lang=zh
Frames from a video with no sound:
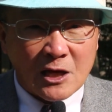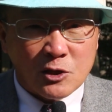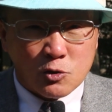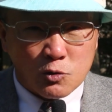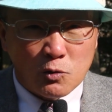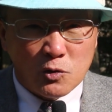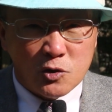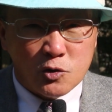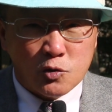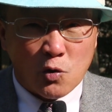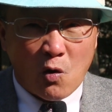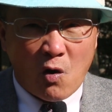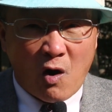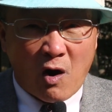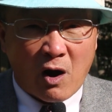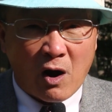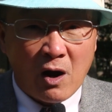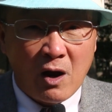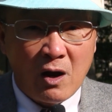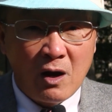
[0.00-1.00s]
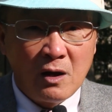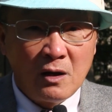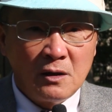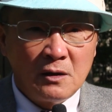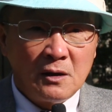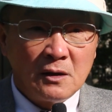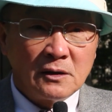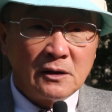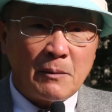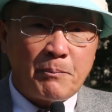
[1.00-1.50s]
所以说哈，
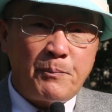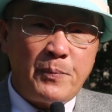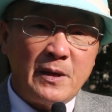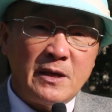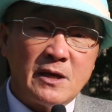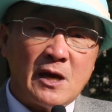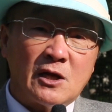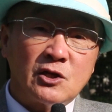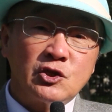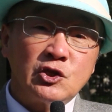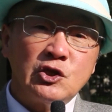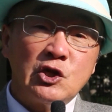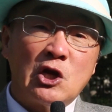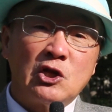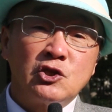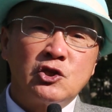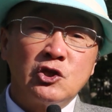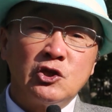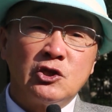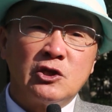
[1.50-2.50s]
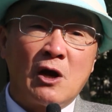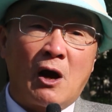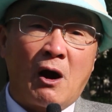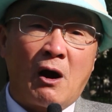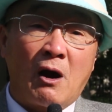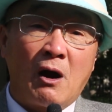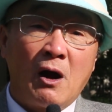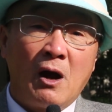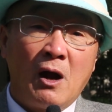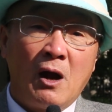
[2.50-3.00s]
那病源是源自于
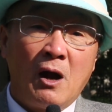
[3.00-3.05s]
哈